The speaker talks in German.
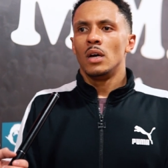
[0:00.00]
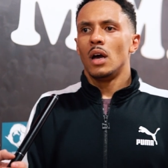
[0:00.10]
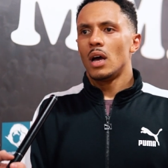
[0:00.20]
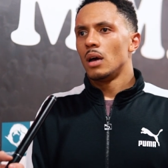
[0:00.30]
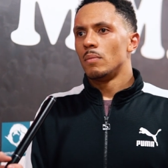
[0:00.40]

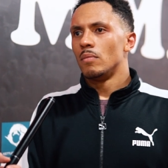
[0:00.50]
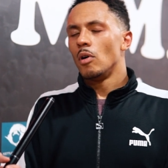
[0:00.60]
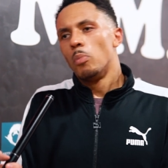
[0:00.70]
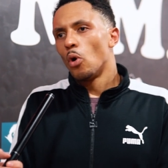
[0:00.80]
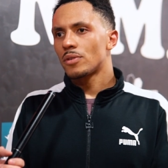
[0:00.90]
Ähm,
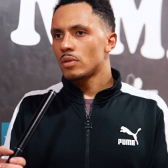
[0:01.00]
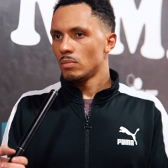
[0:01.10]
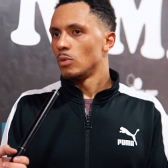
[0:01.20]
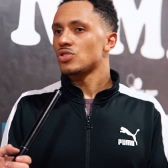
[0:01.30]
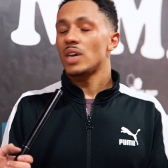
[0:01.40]
Boden
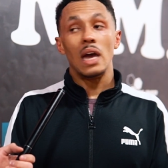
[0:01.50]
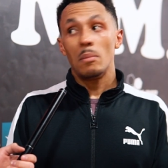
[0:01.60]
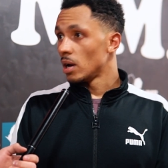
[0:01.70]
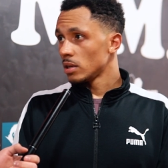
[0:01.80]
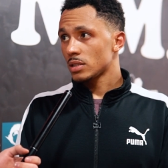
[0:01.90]
muss ich
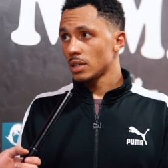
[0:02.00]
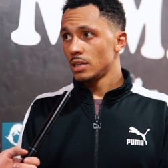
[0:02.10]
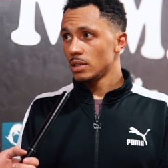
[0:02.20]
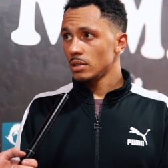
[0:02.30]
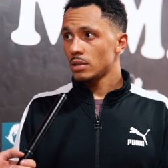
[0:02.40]
immer
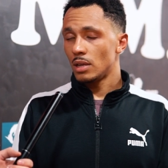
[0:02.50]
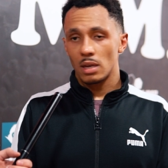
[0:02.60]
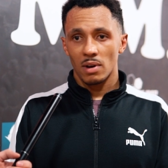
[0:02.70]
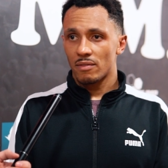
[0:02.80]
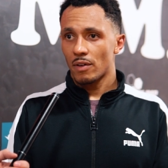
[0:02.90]
trainieren,
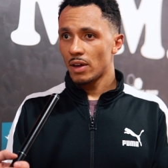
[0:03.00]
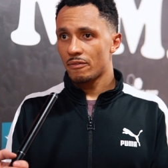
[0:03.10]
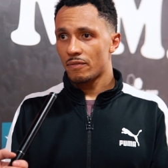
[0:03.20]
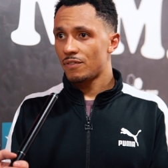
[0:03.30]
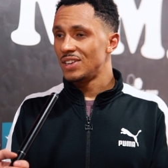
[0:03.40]
immer we
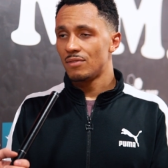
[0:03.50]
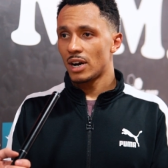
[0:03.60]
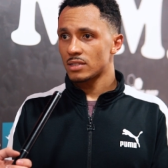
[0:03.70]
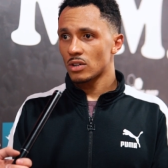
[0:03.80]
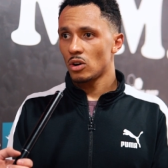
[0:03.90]
viel
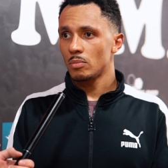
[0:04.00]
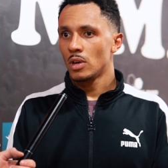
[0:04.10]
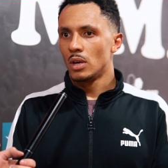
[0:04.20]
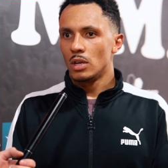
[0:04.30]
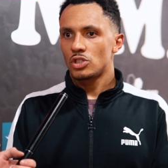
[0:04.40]
weiterkommen.
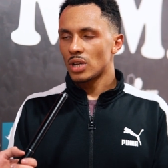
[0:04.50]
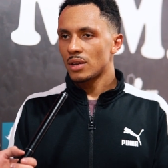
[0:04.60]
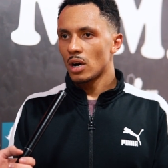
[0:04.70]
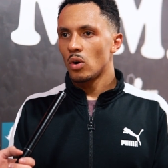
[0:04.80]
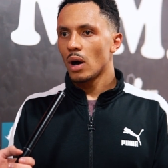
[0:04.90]

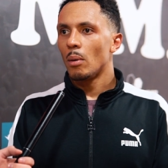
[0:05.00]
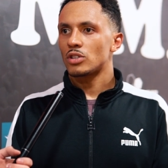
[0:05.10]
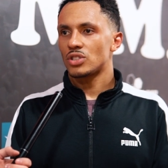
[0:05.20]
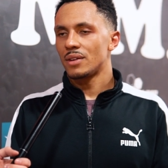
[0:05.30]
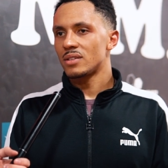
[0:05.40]
Stand auch,
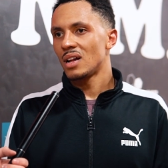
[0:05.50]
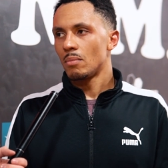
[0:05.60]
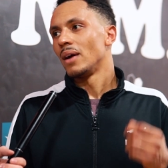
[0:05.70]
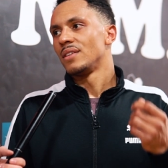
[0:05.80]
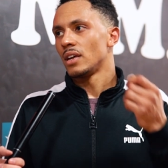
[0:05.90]
aber Stand ist
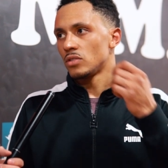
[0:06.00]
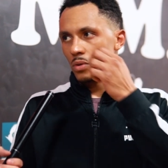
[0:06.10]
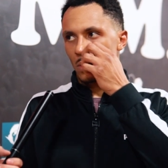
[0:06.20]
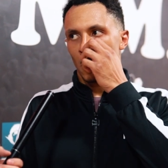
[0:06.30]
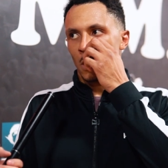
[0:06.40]
halt mein Ding
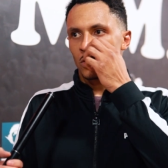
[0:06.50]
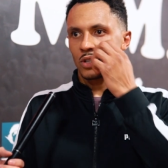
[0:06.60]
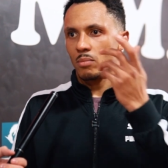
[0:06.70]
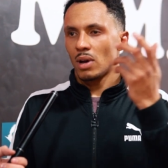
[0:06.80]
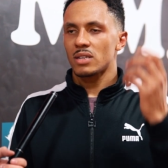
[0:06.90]
so.
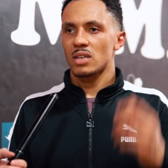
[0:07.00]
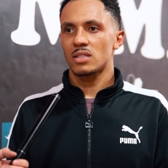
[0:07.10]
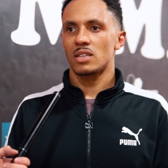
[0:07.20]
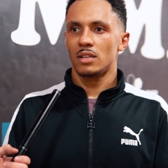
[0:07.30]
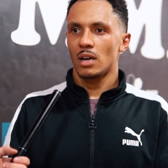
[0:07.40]
Stand mache ich
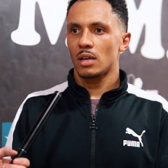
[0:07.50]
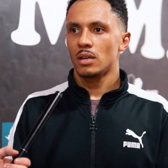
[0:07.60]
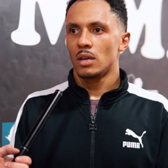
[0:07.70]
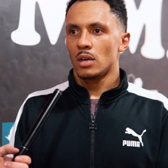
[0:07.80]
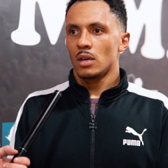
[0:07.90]
seit zehn Jahren.
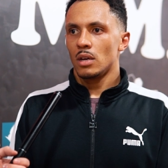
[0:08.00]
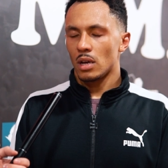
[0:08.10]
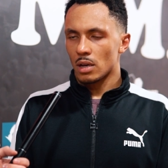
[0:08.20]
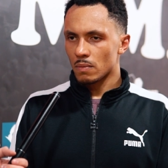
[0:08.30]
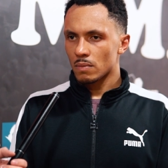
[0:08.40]

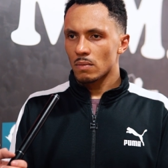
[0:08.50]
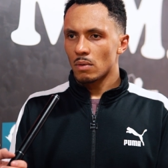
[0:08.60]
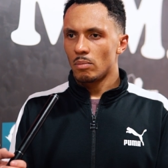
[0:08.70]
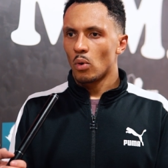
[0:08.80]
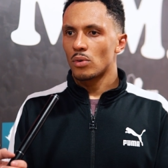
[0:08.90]
Ähm,
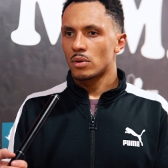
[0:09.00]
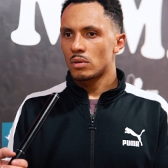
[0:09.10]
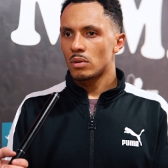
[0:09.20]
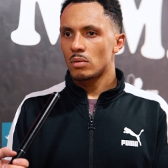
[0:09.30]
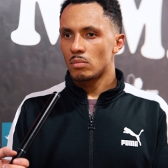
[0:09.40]

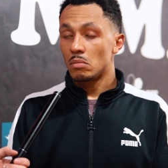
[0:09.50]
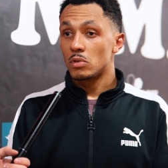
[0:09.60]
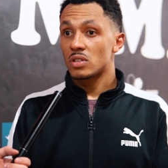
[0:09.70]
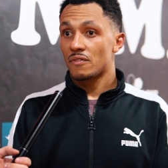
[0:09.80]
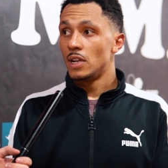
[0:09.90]
Boden
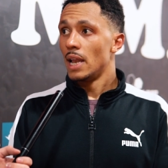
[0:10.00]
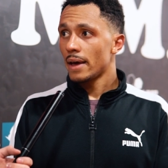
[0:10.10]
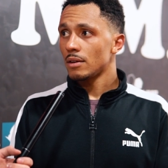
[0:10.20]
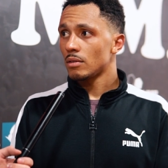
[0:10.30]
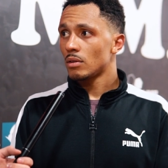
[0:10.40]
muss ich viel
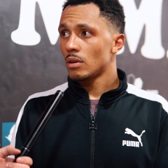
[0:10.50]
lernen.